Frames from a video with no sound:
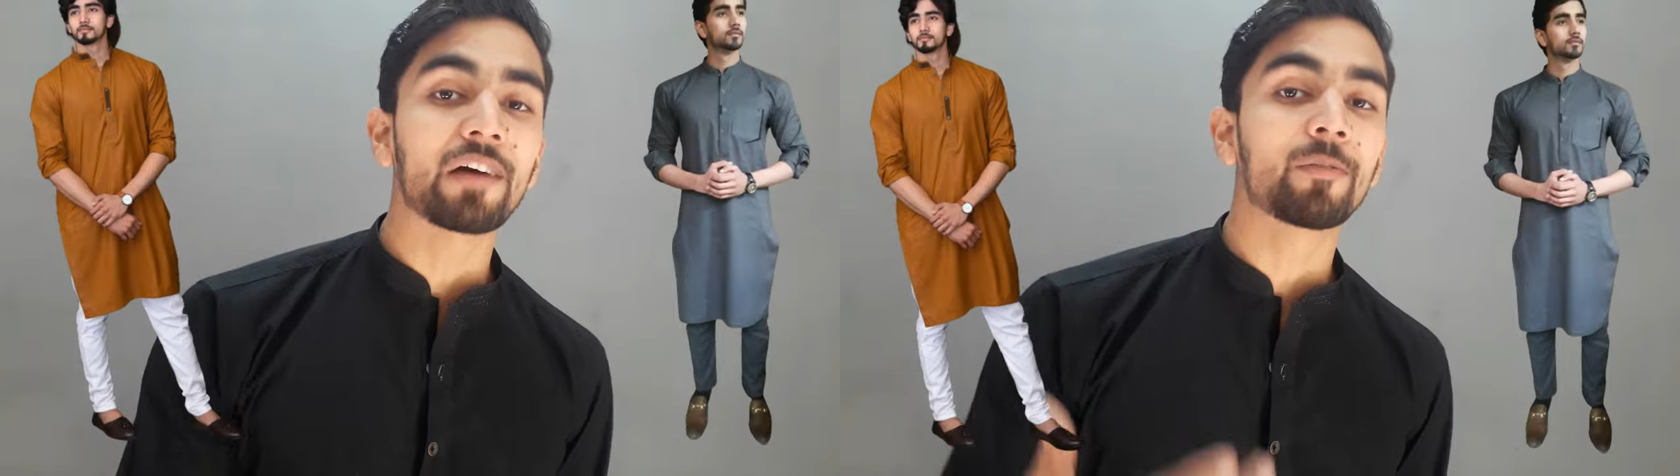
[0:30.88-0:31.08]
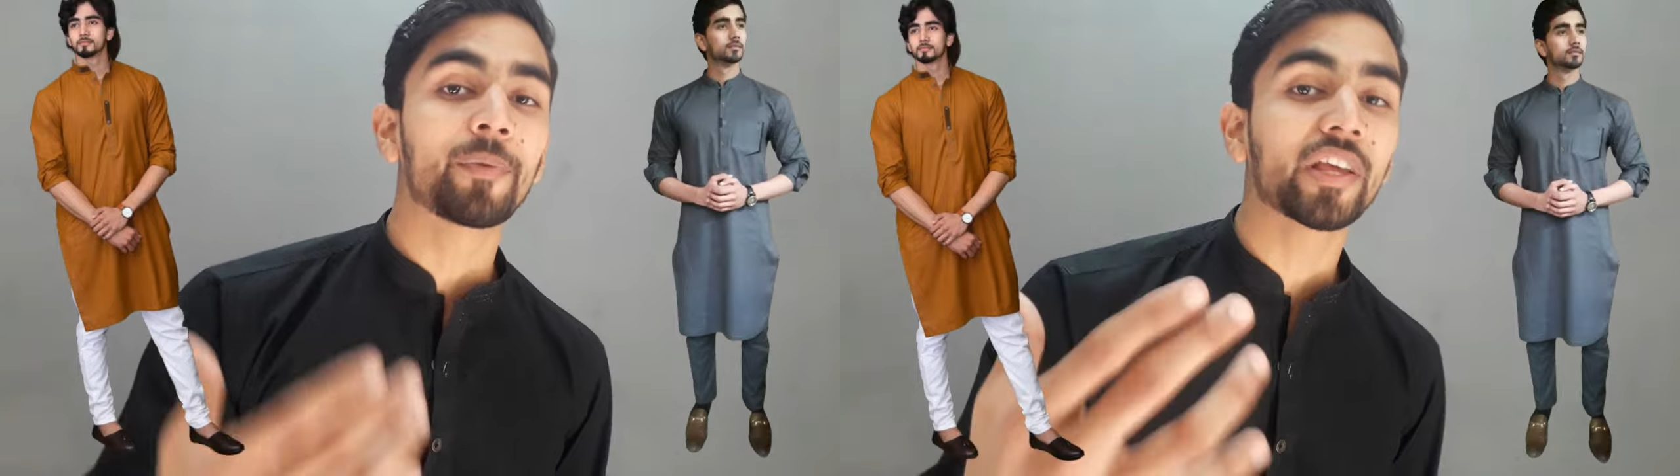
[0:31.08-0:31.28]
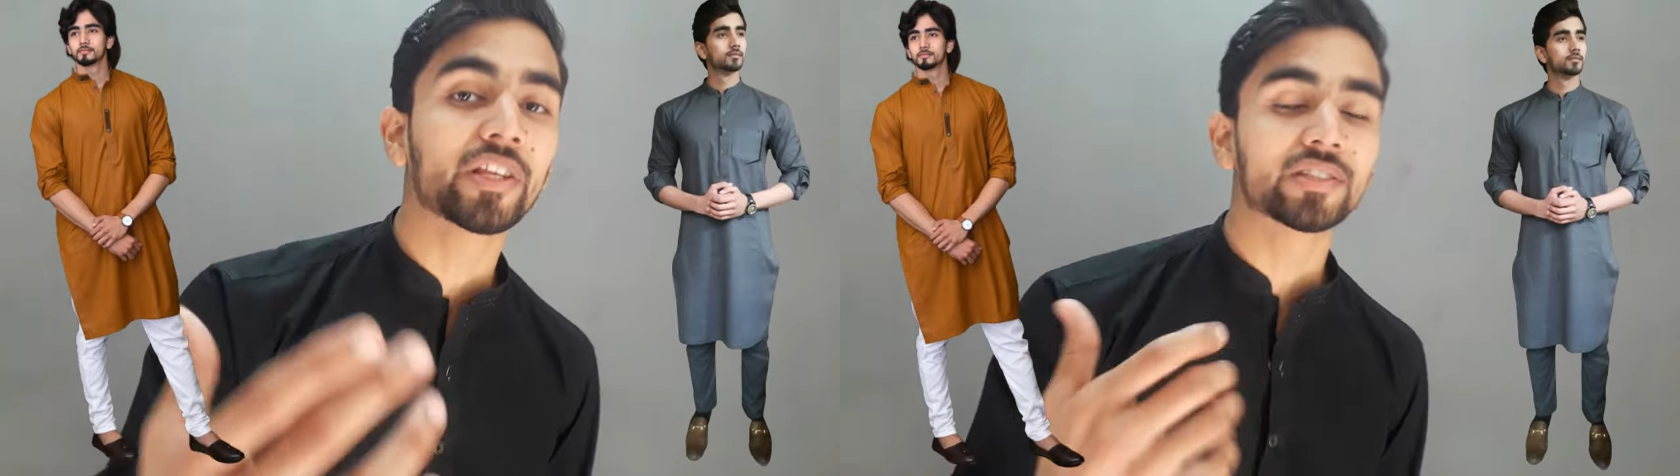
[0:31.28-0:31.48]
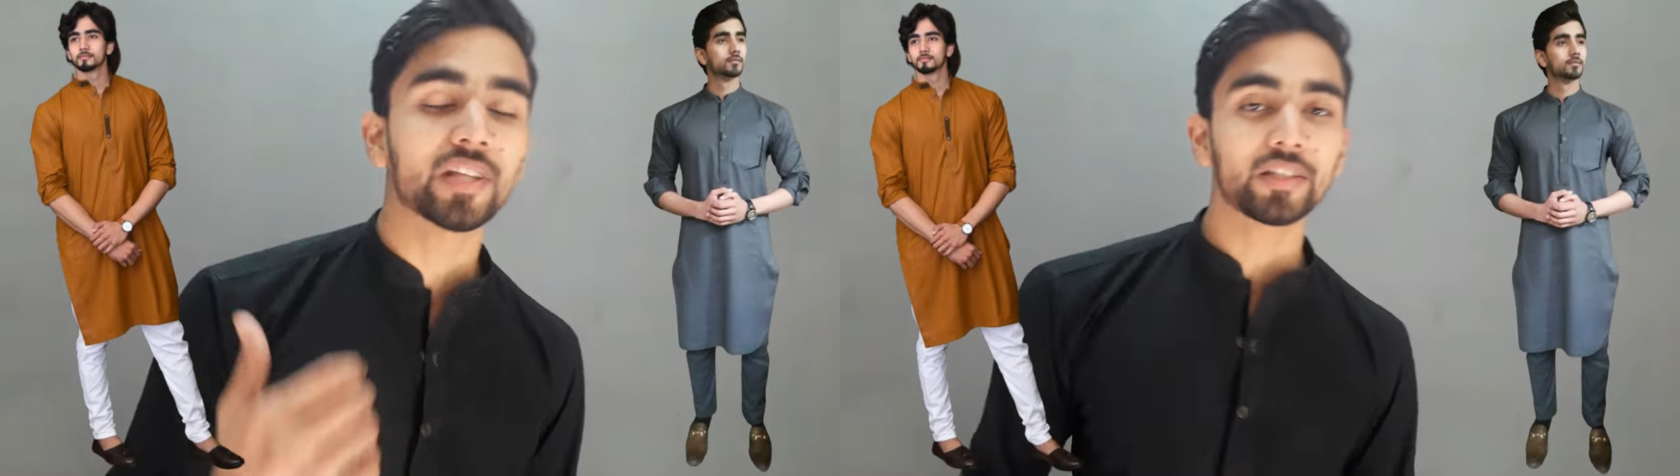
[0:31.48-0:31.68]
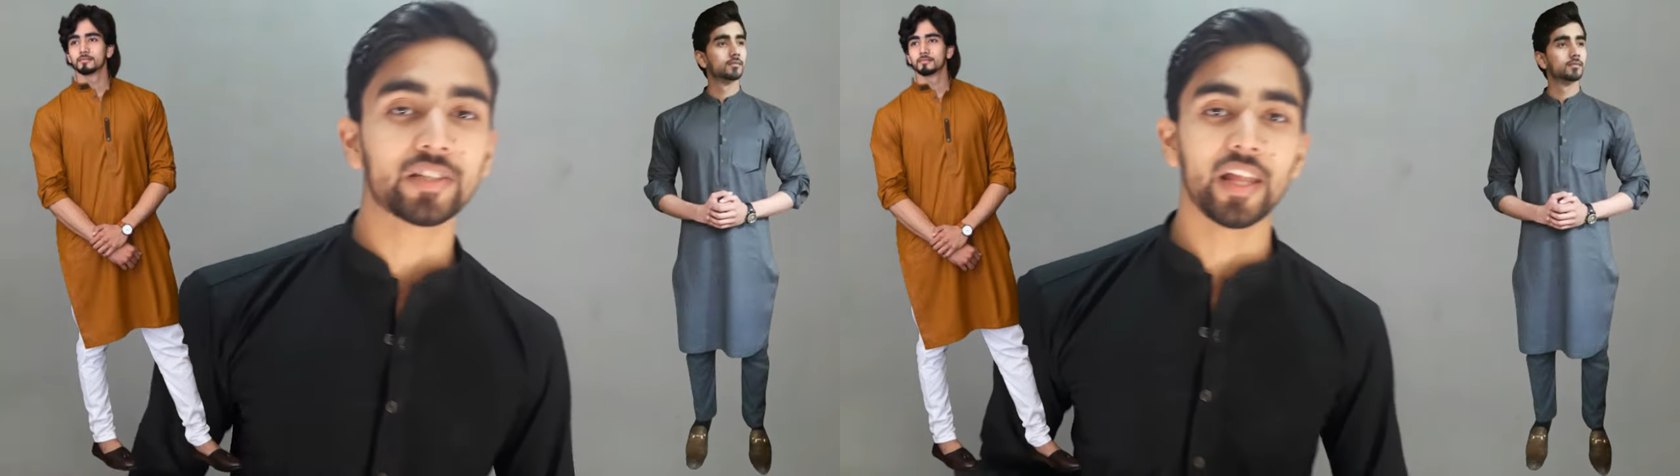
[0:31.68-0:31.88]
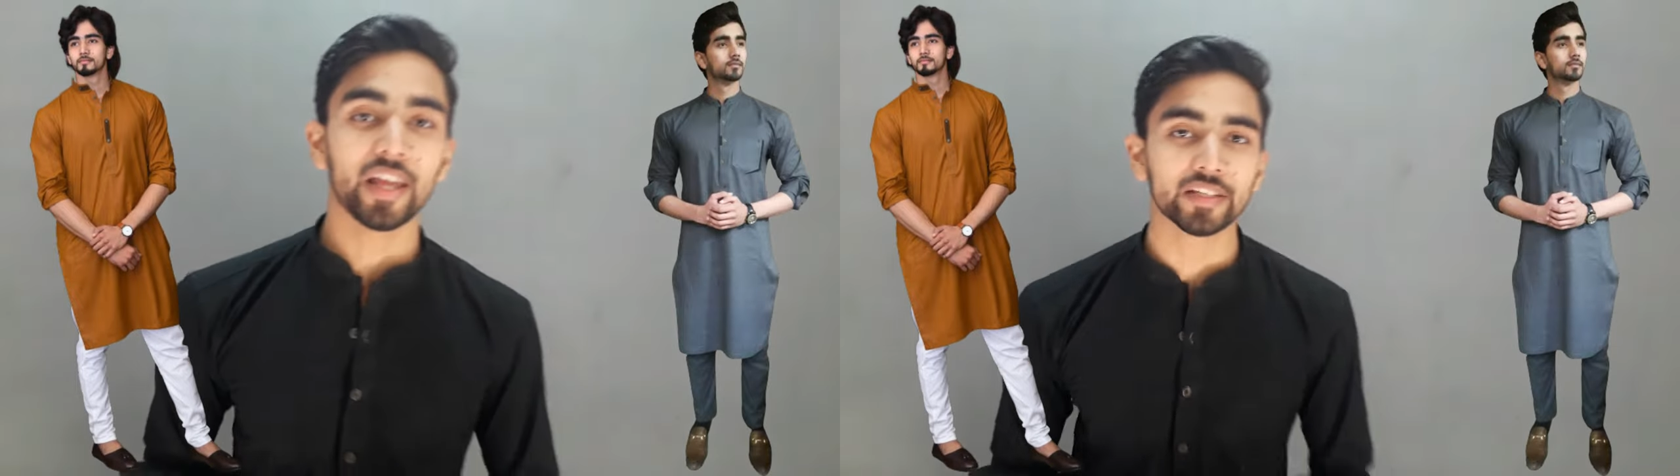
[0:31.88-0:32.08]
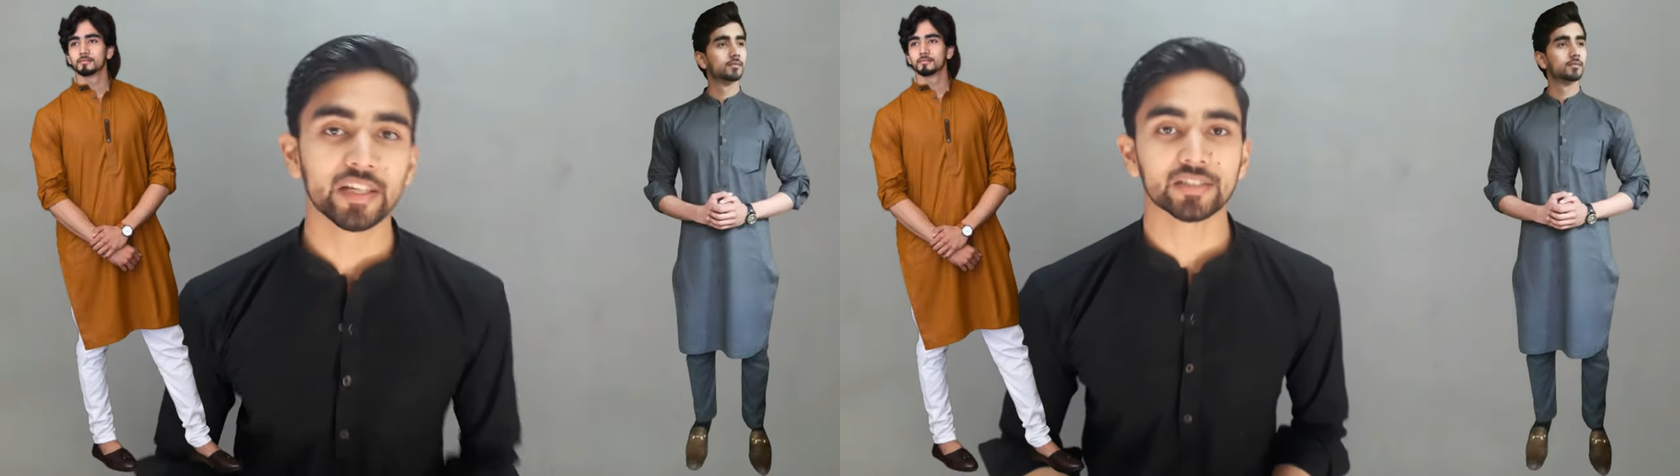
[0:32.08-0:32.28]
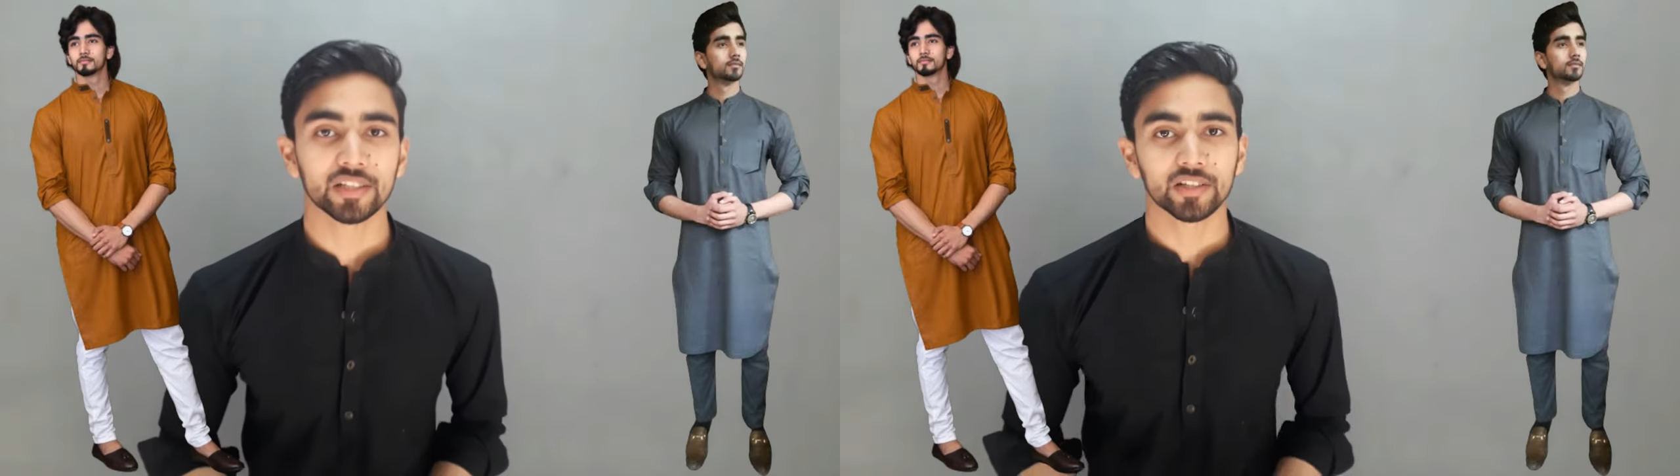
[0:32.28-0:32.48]
लेवल पे किस तरह से लेके
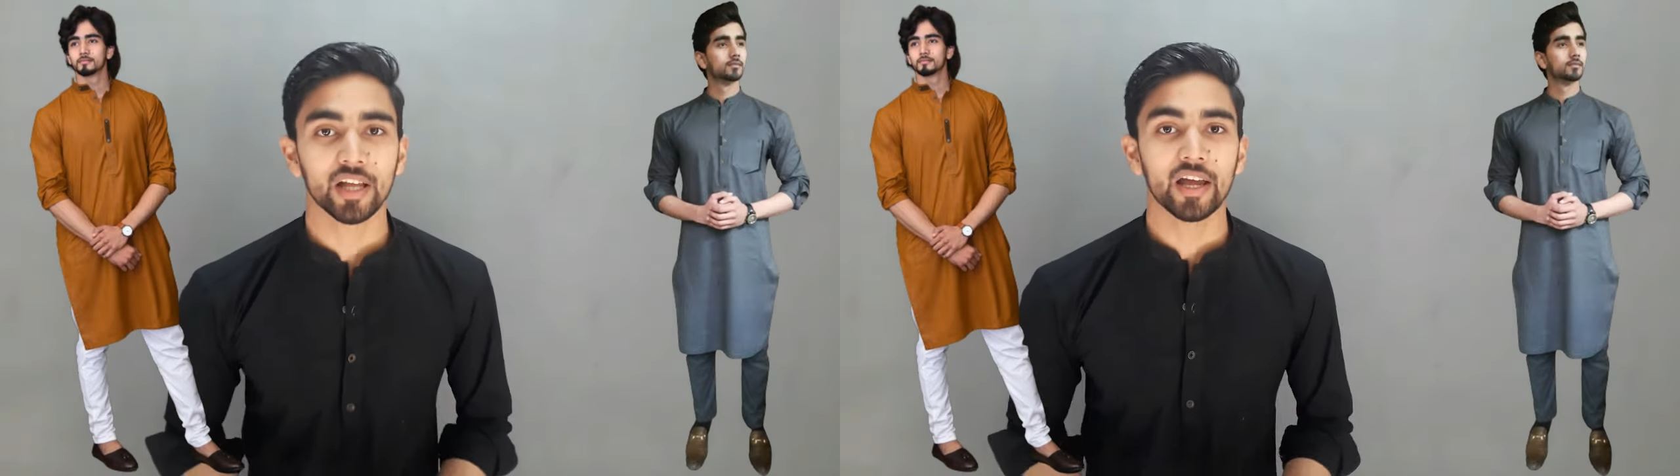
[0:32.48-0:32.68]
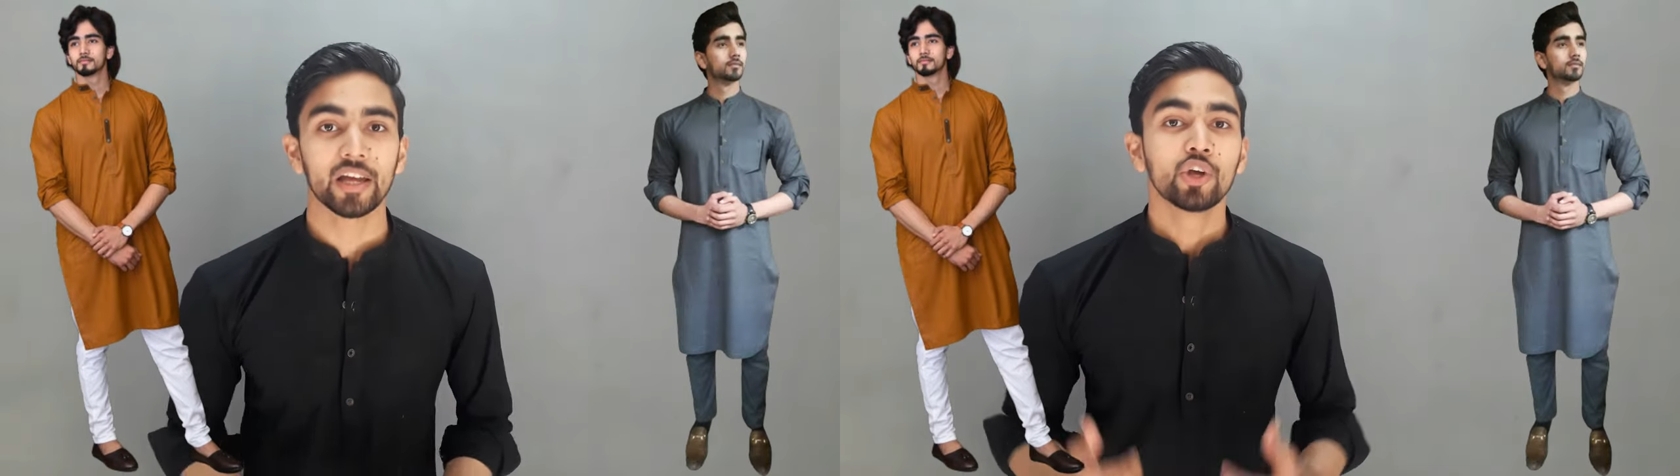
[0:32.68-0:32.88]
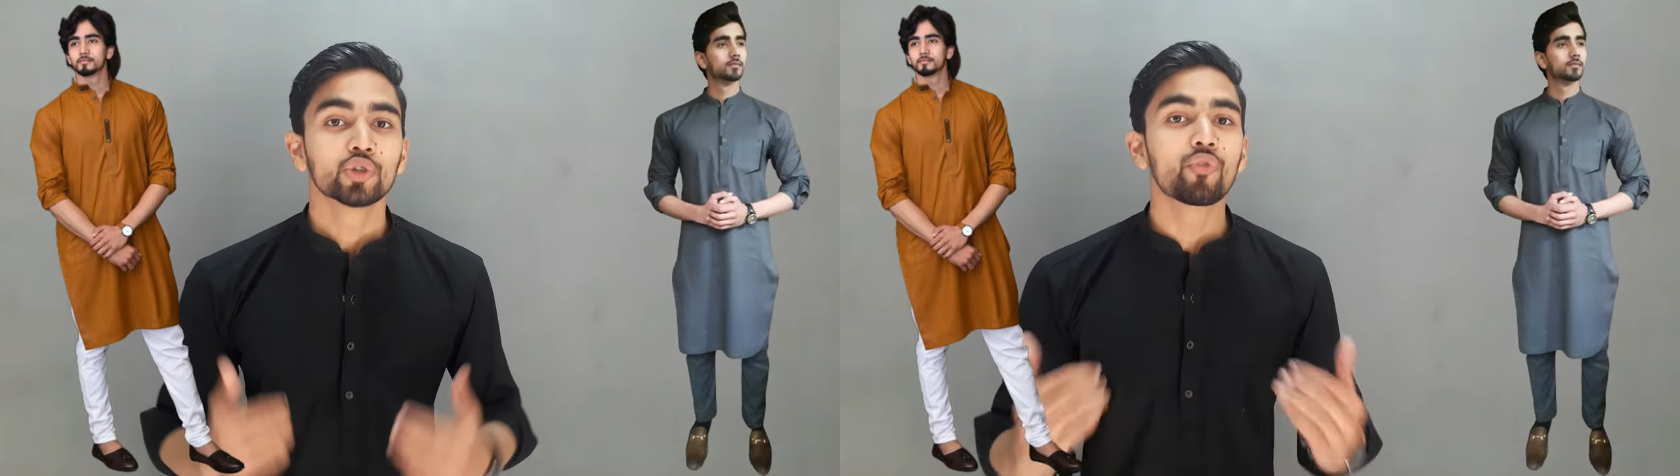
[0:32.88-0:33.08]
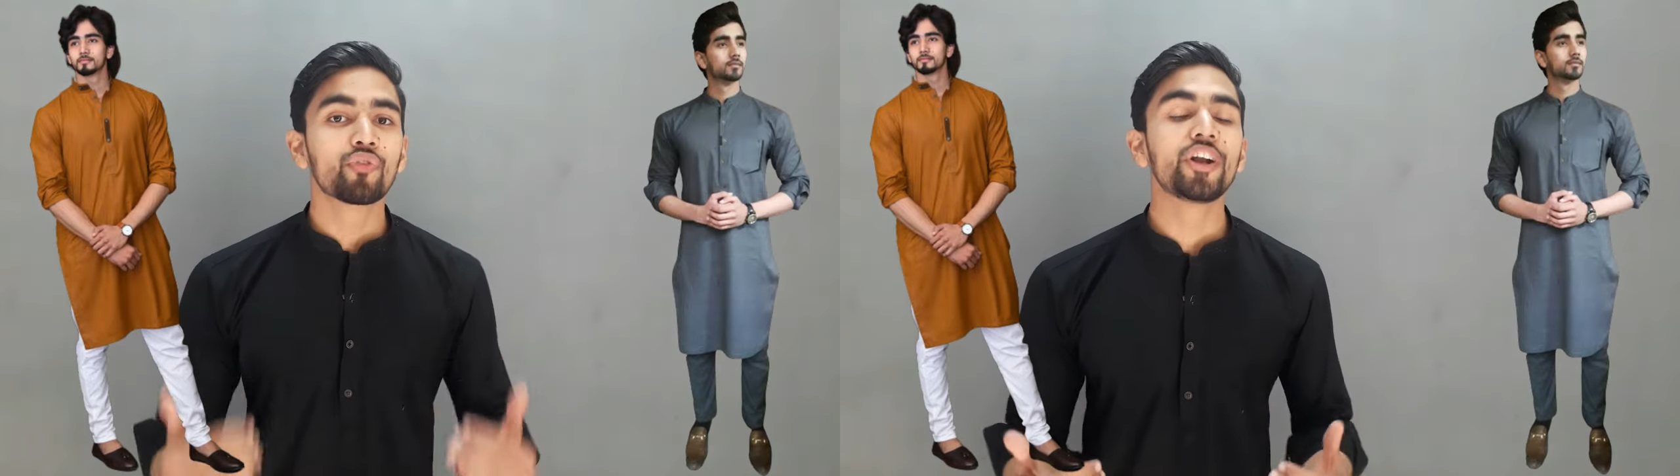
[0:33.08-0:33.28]
जा सकता है सो so,